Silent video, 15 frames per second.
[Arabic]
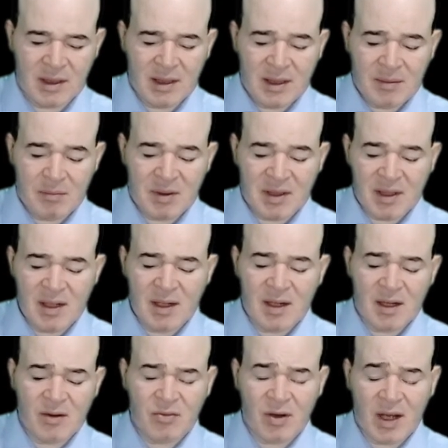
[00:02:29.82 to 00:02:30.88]
بتقل
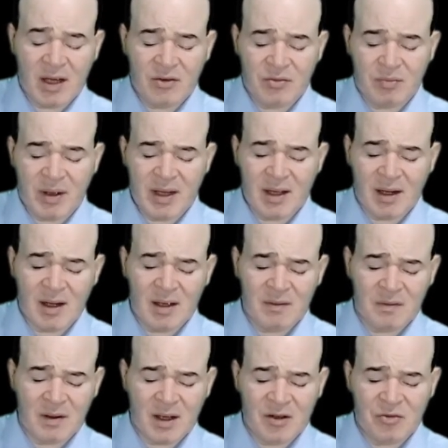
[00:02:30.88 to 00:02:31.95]
الهاف لايف ما هي
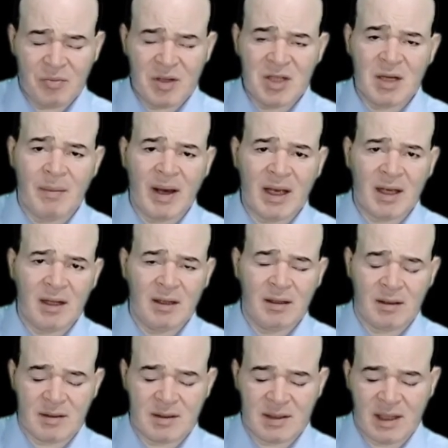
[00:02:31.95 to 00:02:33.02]
الهاف لايف ماشيه مع
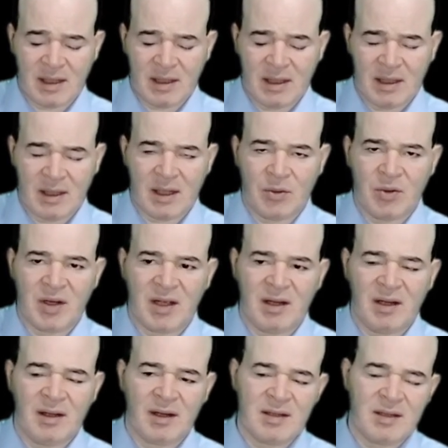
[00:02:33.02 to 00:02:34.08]
الكليرنس يعني لو
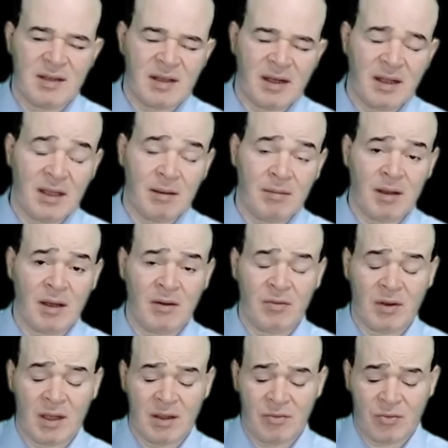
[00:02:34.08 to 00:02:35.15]
الكليرنس سريع تبقى
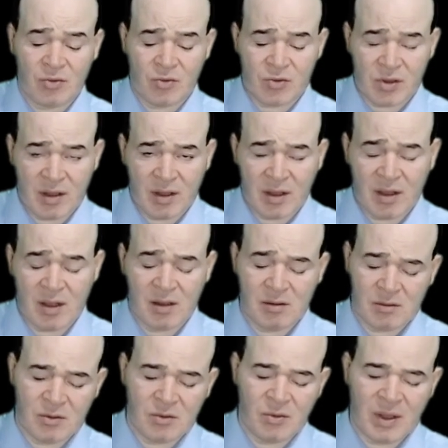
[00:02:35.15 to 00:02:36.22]
الهاف لايف قصيره
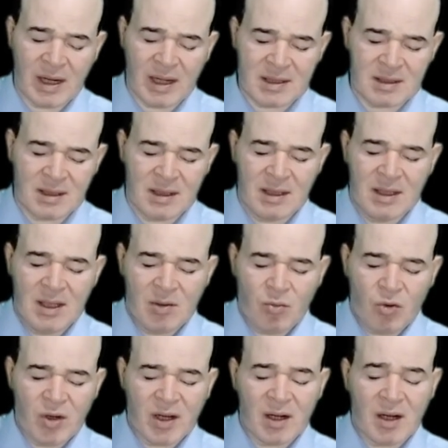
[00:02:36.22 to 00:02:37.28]
والعكس
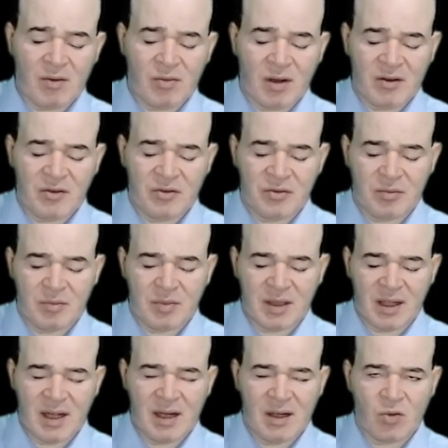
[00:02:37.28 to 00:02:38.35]
بيقول لك الهاف لايف
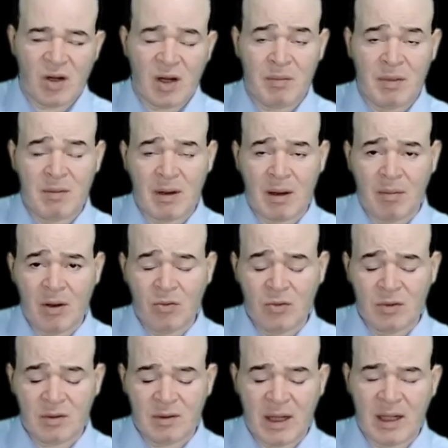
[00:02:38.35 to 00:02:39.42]
بتقل كل ما يبقى
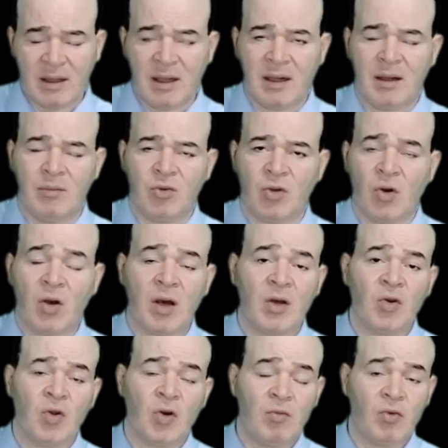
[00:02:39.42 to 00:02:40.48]
باوند لا ده انا متوقع
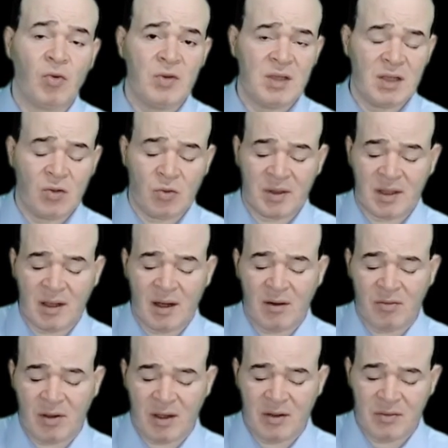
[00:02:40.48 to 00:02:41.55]
ان عمره يزيد وبالتالي
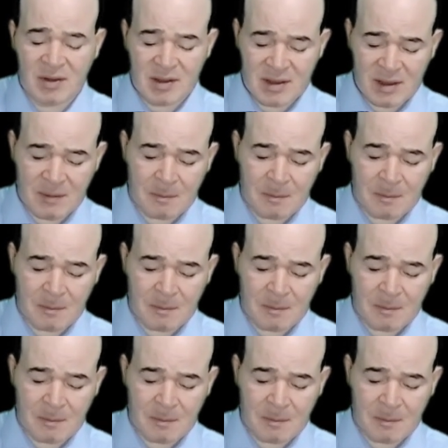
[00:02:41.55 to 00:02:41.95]
الهاف لايف تزيد